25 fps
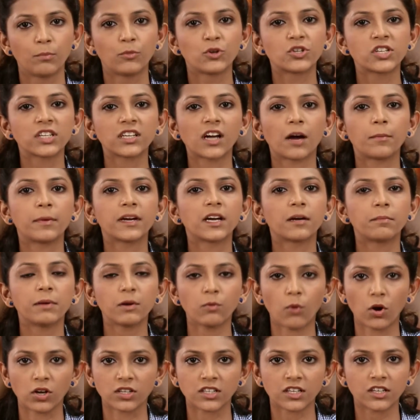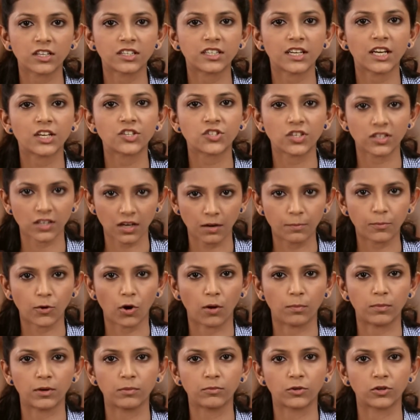मुझे कभी कभी वाटर रिटेंशन का
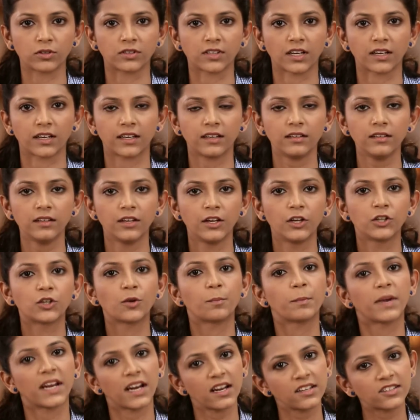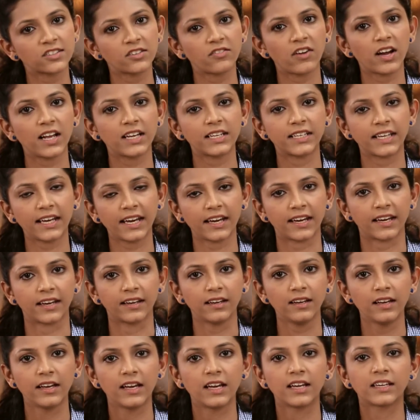प्रॉब्लम होता है तो मेरा सवाल ये
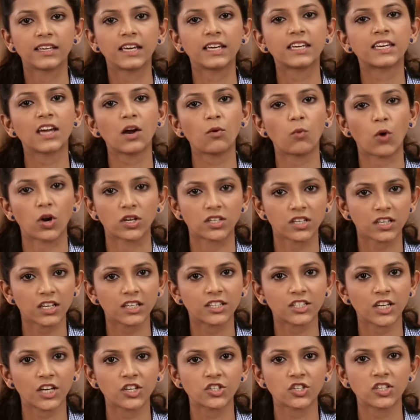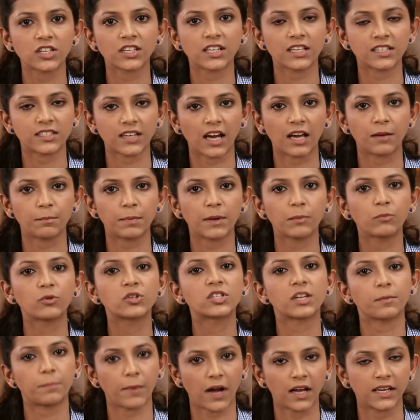है कि क्या वाटर रिटेंशन के टाइम पे
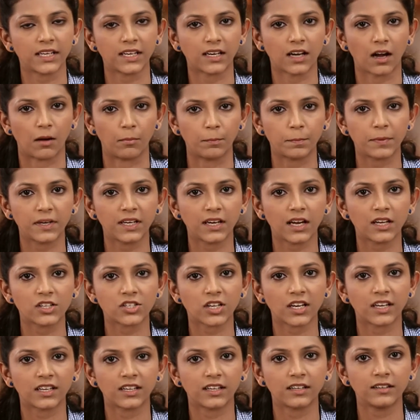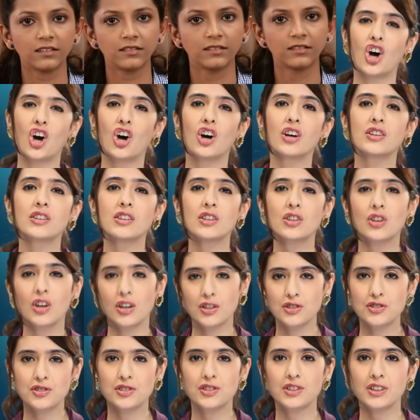मुझे पानी कम पीना चाहिए ऑन द
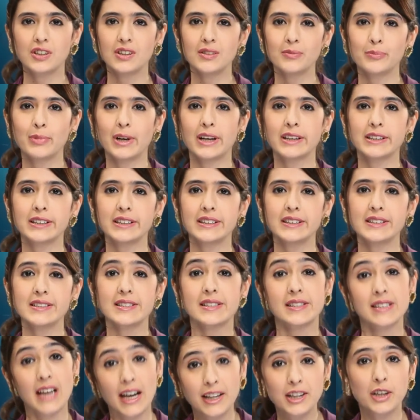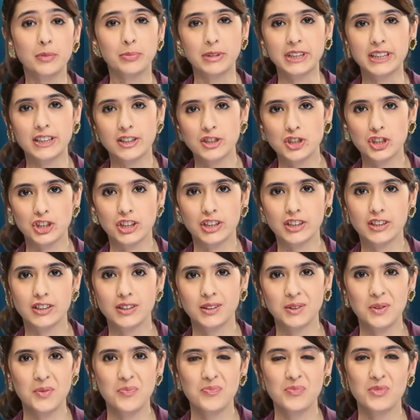कॉन्ट्ररी पानी ज़्यादा पीना चाहिए
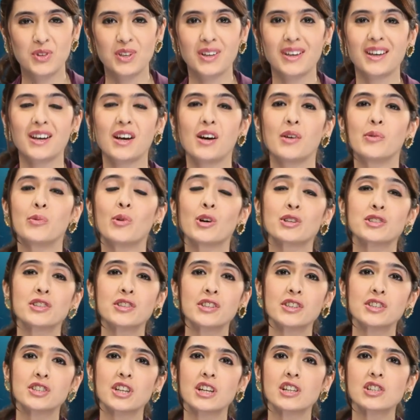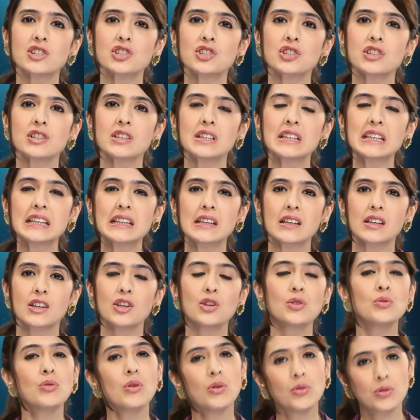वाटर रिटेंशन
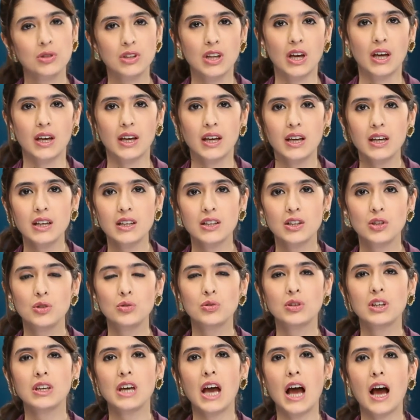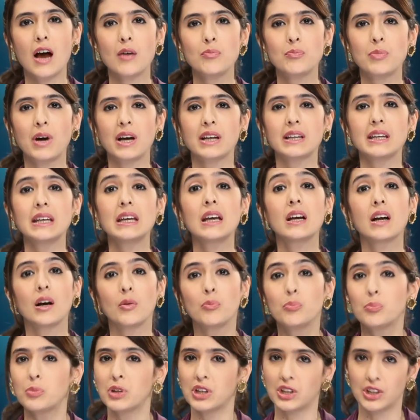क्यों होता है क्योंकि आप पानी
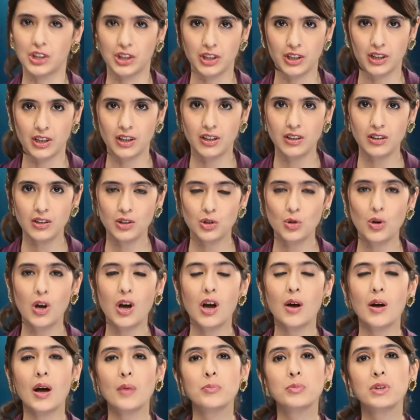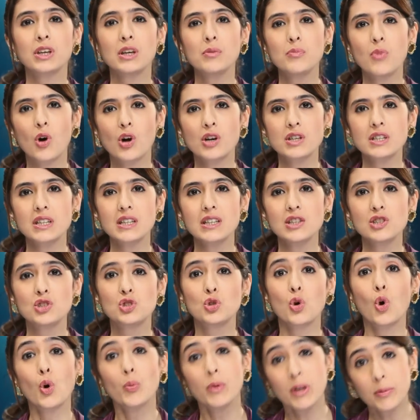कम पी रहे हैं तो हाँ, आपकी बॉडी
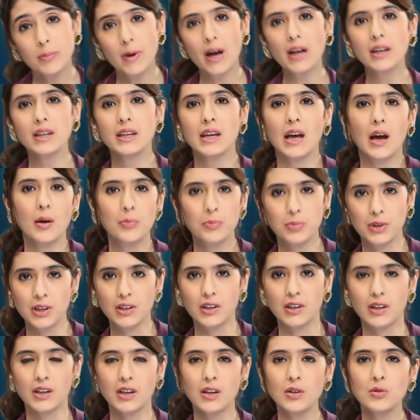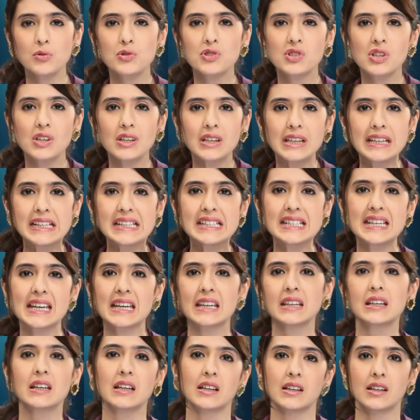जो भी पानी आप पी रहे हैं उसे
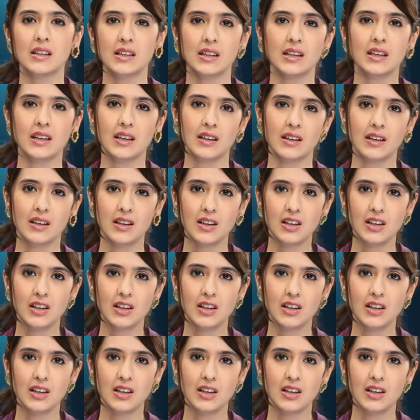रिटेन कर रही है